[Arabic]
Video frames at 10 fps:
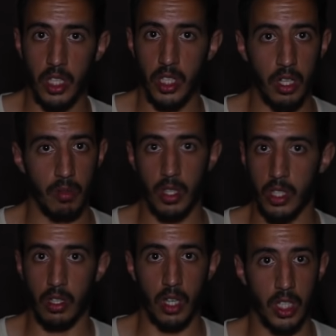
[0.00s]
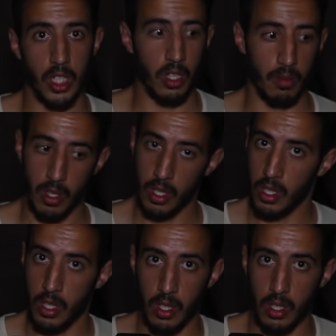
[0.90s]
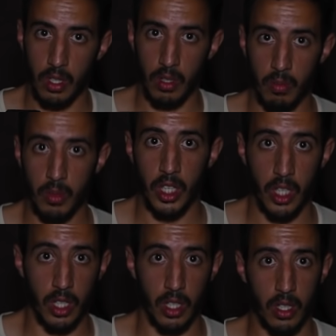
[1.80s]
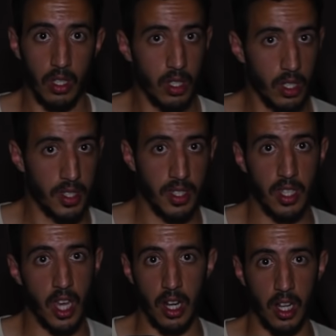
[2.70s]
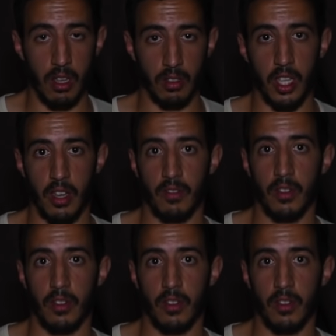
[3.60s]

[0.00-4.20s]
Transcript: غادي يريب الشيء غادي يريب مي ستر الله وصافي